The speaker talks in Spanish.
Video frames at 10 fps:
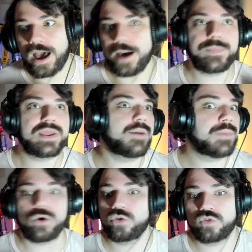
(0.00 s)
apenas me
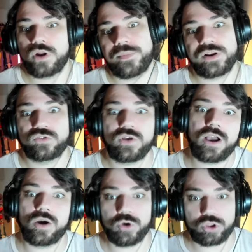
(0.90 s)
cruzo una persona,
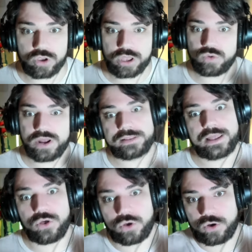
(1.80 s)
como estoy en un
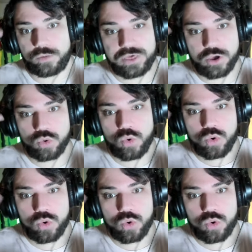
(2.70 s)
estado medio